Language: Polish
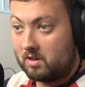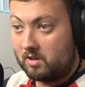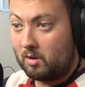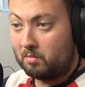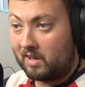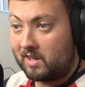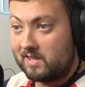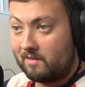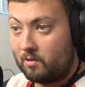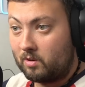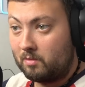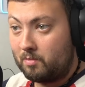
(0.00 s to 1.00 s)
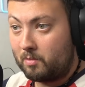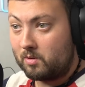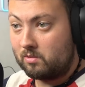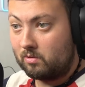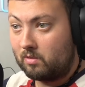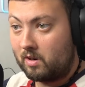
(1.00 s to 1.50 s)
I są takie zawody po
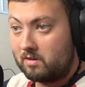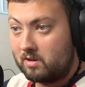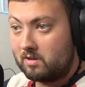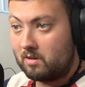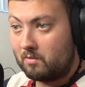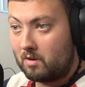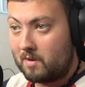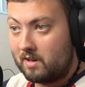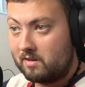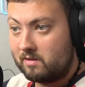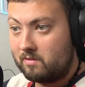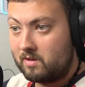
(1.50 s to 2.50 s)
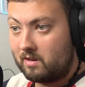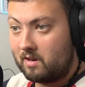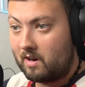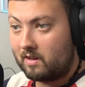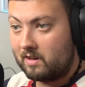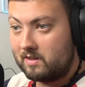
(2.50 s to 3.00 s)
prostu, które czyszczą normalnie
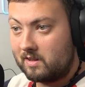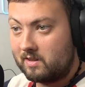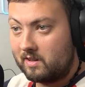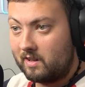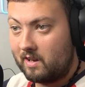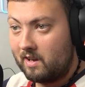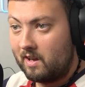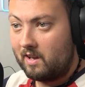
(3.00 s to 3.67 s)
studzienki kanalizacyjne.